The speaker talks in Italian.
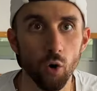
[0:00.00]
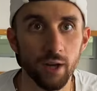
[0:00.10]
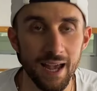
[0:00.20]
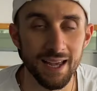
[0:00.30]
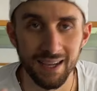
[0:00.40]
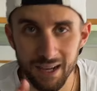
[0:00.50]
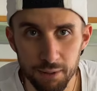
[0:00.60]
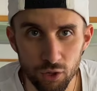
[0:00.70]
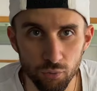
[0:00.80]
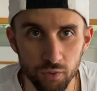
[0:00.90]
Ok,
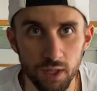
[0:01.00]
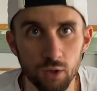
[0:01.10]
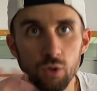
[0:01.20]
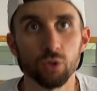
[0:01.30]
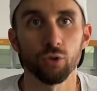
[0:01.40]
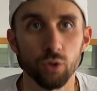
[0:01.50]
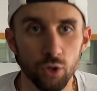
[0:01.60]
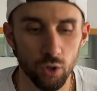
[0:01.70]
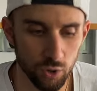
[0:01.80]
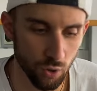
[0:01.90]
allenamento finito, io sono
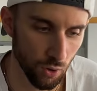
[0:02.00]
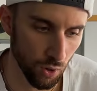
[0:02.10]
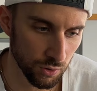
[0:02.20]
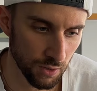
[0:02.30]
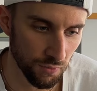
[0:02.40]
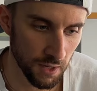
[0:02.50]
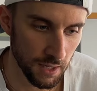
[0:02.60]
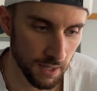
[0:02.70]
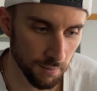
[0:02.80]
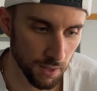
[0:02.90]
solito ogni fine
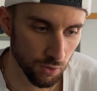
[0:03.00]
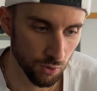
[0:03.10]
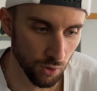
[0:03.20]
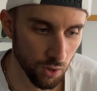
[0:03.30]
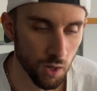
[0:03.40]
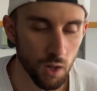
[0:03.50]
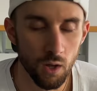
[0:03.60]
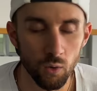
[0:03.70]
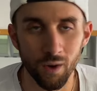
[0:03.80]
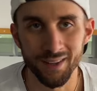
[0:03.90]
allenamento
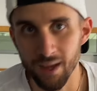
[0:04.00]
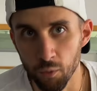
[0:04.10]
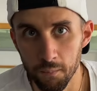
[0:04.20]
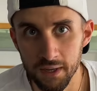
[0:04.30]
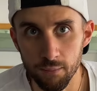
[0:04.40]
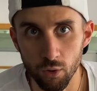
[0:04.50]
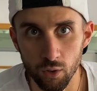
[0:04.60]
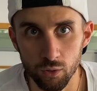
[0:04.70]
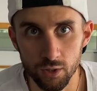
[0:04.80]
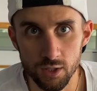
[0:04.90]
guardare un minimo la
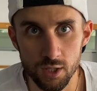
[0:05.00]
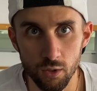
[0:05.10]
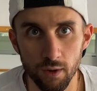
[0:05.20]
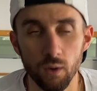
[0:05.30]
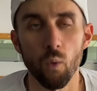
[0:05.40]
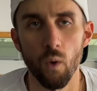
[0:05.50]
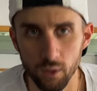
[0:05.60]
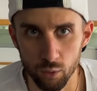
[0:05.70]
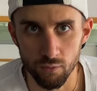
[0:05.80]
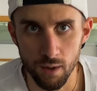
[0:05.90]
condizione
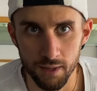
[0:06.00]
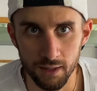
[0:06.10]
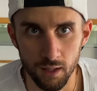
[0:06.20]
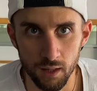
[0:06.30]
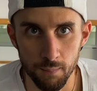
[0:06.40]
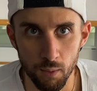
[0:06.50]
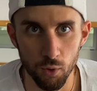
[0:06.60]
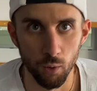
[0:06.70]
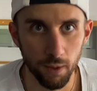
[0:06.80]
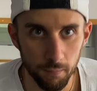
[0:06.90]
quando ovviamente il tempo me
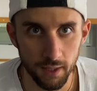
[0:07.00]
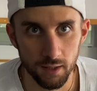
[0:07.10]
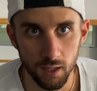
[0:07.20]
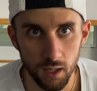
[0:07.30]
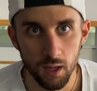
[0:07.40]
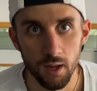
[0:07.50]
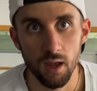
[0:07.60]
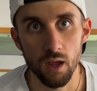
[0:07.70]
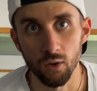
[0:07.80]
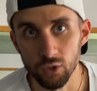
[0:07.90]
lo permette
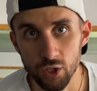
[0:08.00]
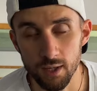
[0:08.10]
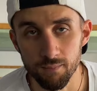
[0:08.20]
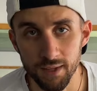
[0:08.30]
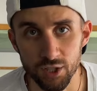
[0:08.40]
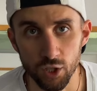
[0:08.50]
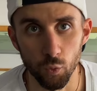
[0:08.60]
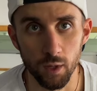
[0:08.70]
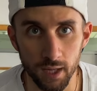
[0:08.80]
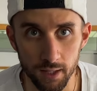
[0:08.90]
e oggi, essendo
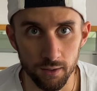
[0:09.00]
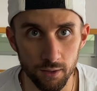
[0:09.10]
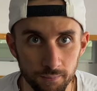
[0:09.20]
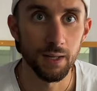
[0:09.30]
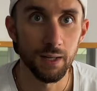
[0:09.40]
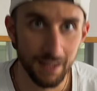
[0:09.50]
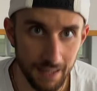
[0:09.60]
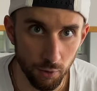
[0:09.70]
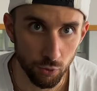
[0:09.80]
weekend, l'andiamo a